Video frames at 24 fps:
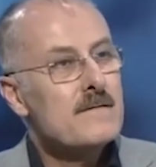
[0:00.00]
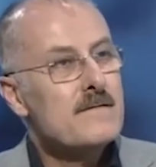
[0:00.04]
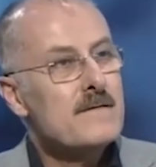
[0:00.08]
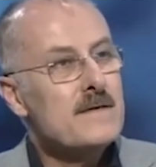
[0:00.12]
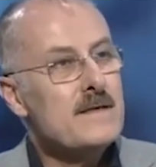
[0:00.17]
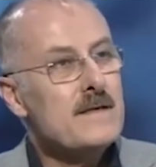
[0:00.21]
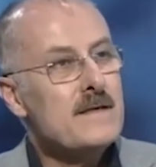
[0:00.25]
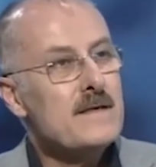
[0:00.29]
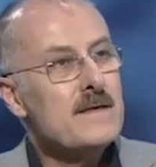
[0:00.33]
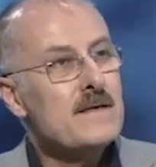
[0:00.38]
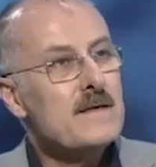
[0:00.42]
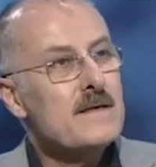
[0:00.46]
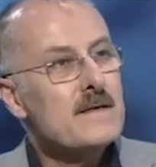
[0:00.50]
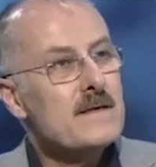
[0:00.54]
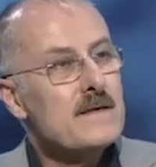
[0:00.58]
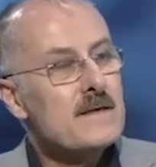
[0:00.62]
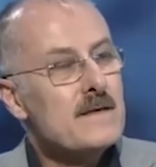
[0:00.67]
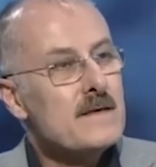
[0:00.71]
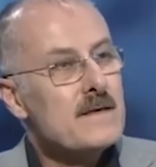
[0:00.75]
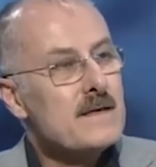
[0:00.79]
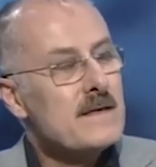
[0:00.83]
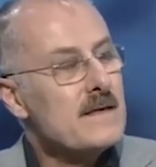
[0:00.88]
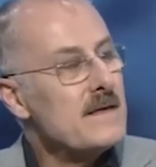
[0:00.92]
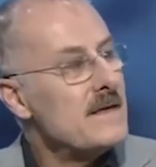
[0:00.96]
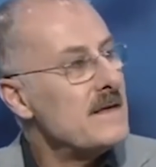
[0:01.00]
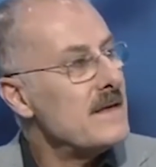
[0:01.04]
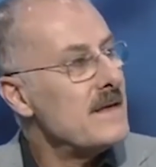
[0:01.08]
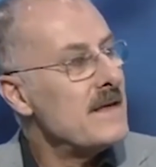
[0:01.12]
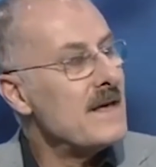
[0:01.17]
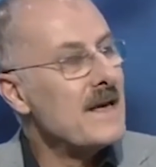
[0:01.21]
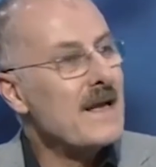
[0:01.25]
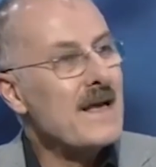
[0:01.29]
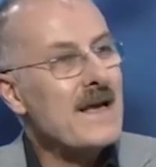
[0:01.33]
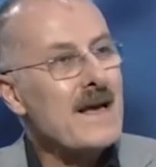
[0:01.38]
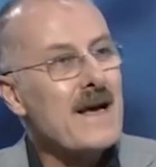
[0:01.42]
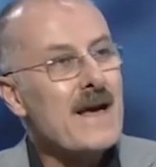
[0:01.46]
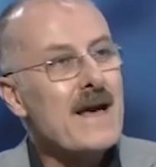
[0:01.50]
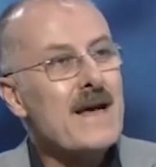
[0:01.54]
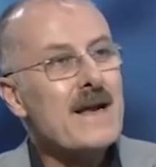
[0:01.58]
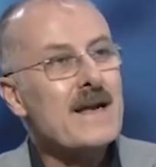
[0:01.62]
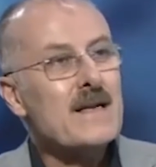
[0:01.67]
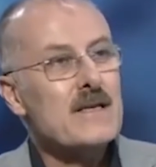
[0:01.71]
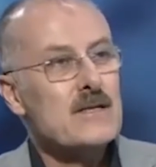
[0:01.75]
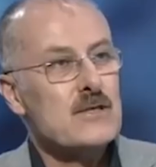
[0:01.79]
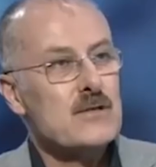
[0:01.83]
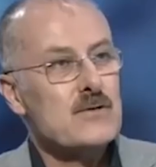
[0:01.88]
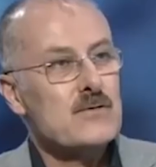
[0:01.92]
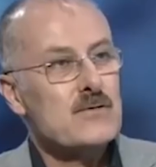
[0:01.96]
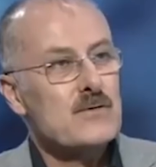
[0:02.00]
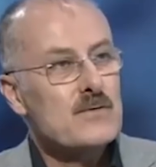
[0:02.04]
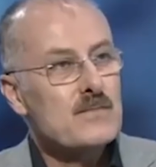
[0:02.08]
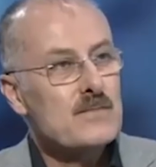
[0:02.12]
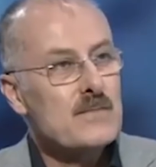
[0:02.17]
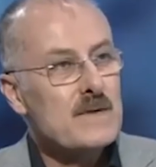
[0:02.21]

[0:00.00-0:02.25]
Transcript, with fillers: في الخارج